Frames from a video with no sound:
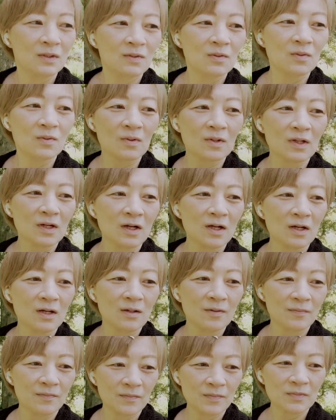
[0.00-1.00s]
こっから
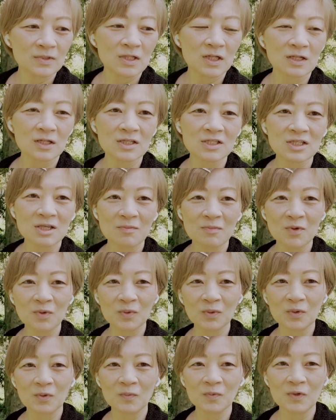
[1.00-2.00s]
参加してみよう
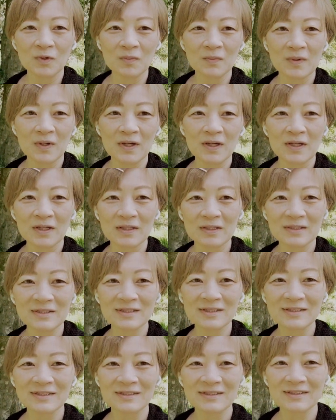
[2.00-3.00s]
と思いま
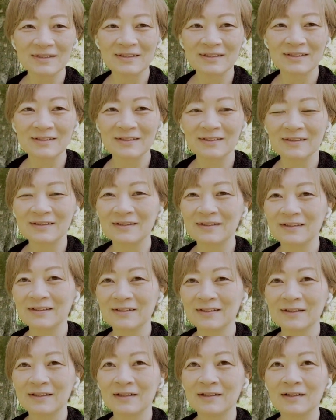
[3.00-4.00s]
す。
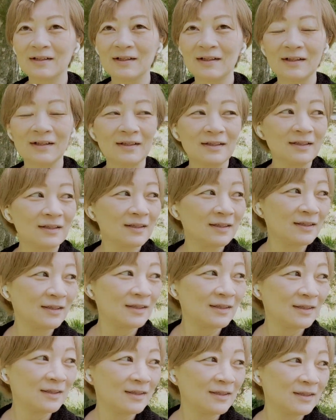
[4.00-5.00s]

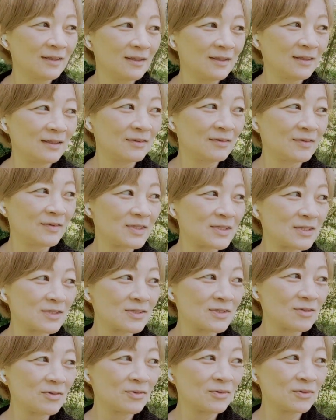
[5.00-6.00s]
はい、めちゃく
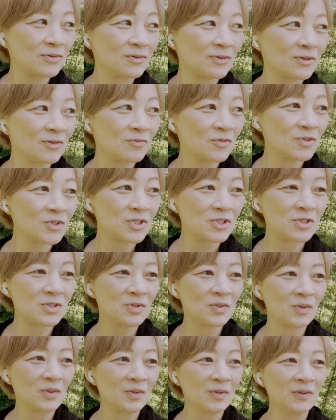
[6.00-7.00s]
ちゃほんと気持ちいい
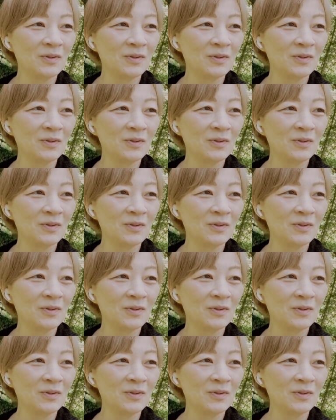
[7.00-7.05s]
よ